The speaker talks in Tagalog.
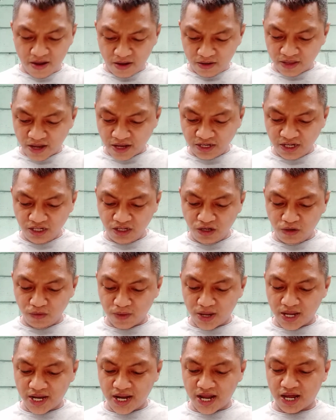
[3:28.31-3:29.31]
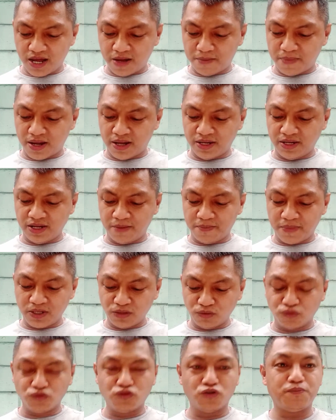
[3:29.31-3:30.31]
Naniniwala ka ba na
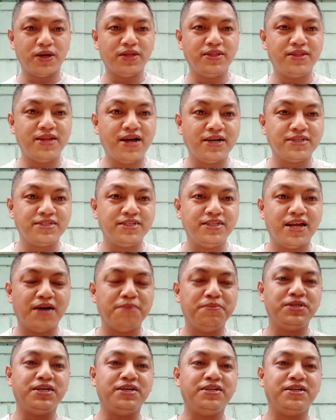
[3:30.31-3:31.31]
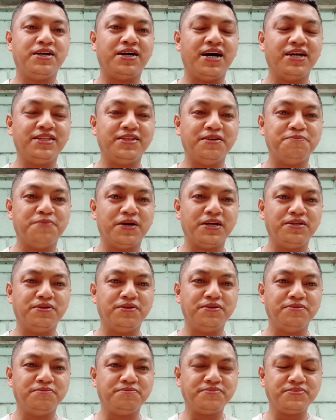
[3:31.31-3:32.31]
matutupad ang sinabi sa ng ating
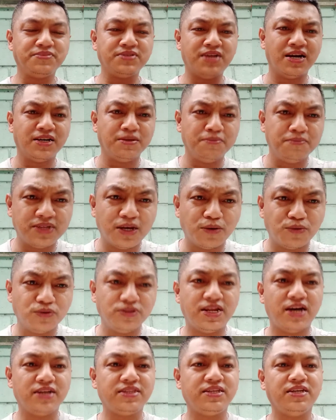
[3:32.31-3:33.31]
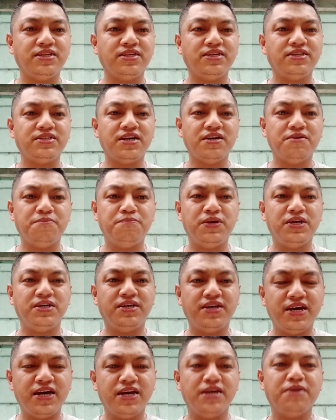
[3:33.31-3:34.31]
Panginoon? Ang sagot natin is a big
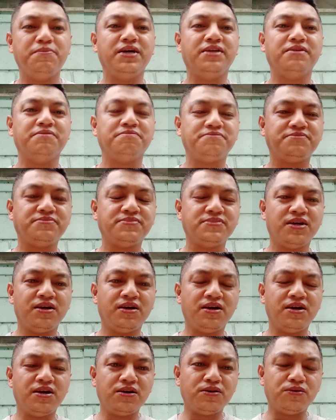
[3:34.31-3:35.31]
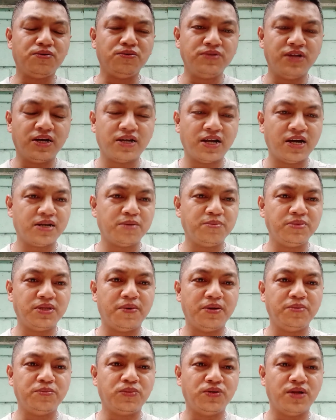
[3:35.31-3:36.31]
amen. Kung
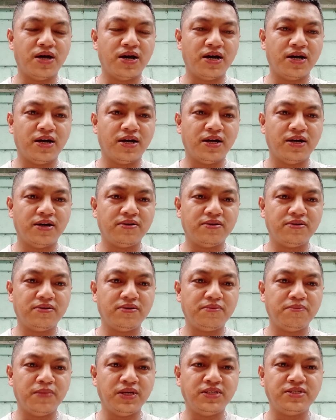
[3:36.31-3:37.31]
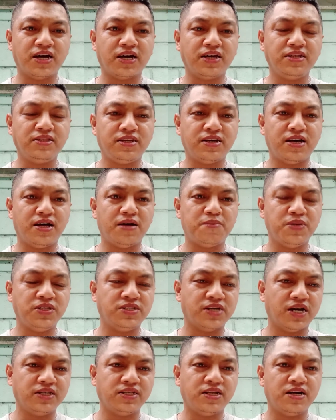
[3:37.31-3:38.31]
nararamdaman mo na may sakit ka, may
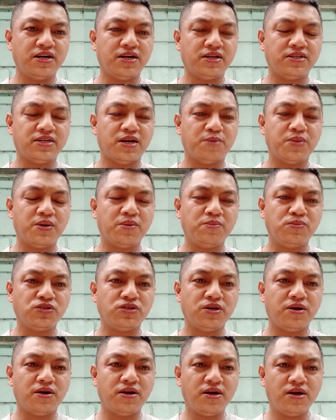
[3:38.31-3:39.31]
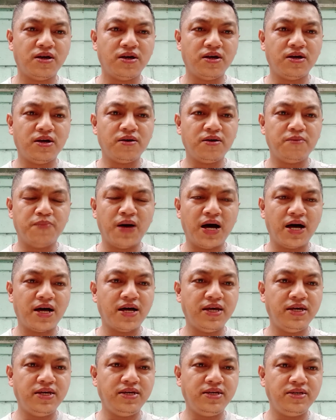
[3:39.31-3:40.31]
sakit ang kasama mo sa
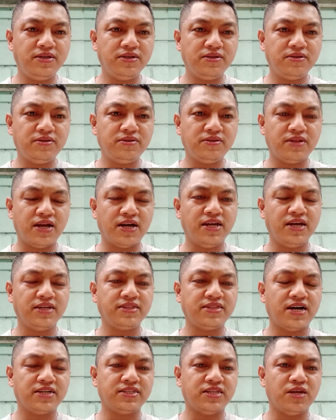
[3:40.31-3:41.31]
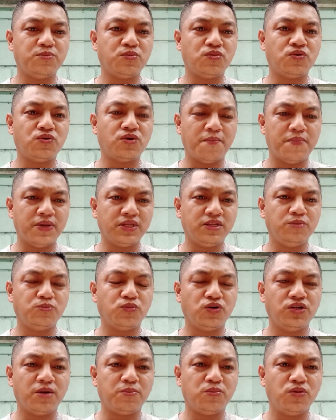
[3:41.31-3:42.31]
bahay, nanay, tatay mo, kapatid
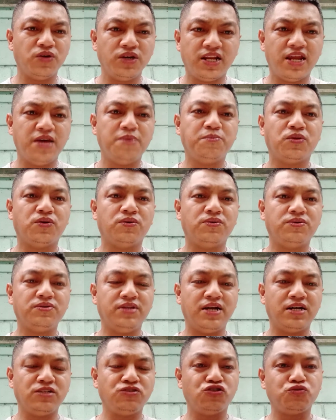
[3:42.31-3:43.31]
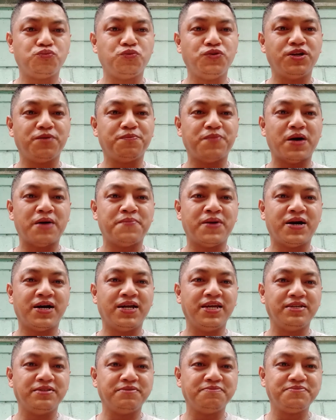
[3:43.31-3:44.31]
mo, anak mo, i-claim mo na ang Diyos mo'y
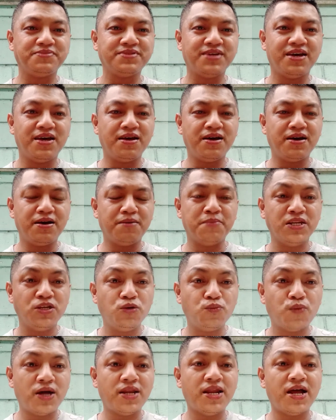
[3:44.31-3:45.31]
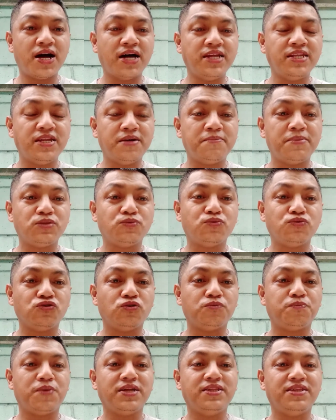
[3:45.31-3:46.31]
nagpapagaling. Maniwala ka na
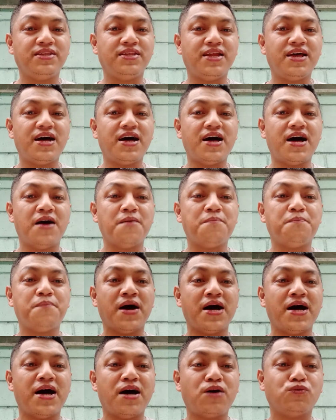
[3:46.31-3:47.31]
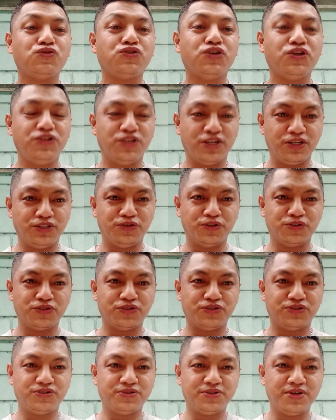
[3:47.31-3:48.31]
matutupad ang pangako sa ng
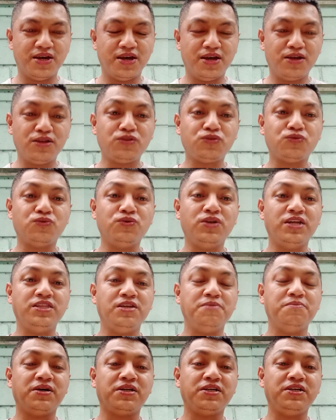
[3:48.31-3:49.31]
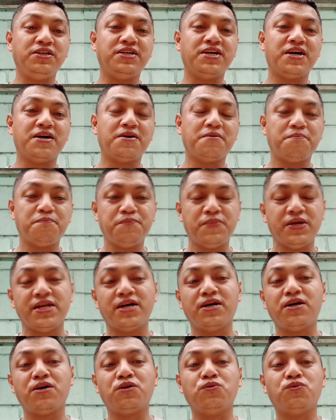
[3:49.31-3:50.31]
Diyos. Tulad ni Maria,
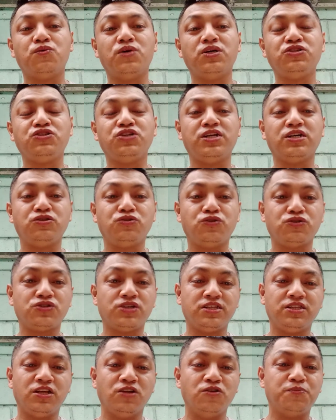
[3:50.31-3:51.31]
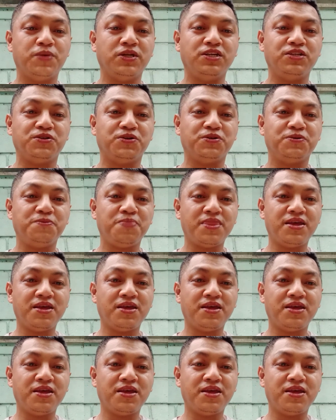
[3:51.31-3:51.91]
pinangakuan siya ng Diyos at tinupad ito.